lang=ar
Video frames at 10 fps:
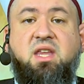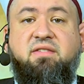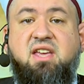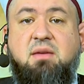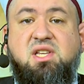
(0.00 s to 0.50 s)

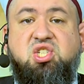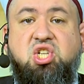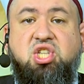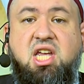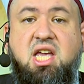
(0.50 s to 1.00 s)
في
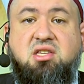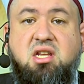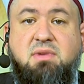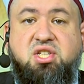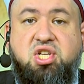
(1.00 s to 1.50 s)
مسجديه
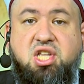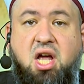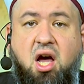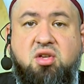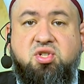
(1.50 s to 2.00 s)
المسجد
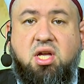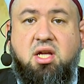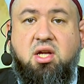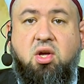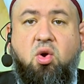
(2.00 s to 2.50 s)
الاقصى
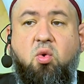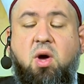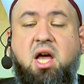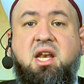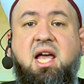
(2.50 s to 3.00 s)

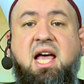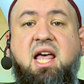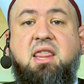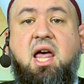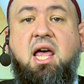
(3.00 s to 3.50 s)
وان
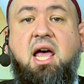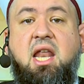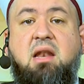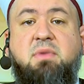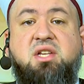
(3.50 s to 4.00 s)
هذا
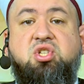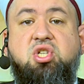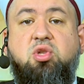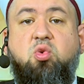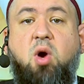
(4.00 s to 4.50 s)

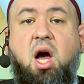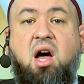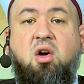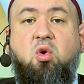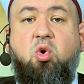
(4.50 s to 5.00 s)
المسجد
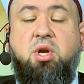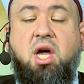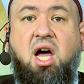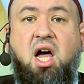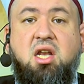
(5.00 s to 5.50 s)
حق
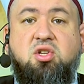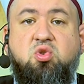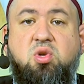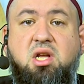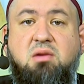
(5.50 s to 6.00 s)
خالص
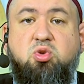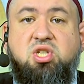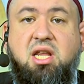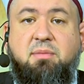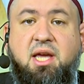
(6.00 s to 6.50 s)

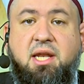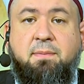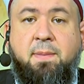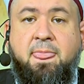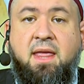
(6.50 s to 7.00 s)
للمسلمين
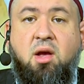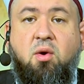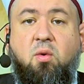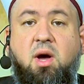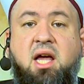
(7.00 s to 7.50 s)

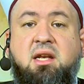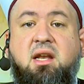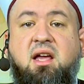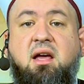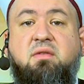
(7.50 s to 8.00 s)

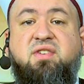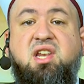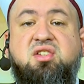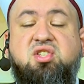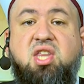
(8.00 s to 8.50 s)
وان
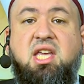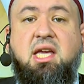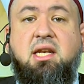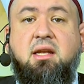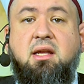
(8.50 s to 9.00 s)

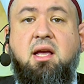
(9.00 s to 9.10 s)
فلسطين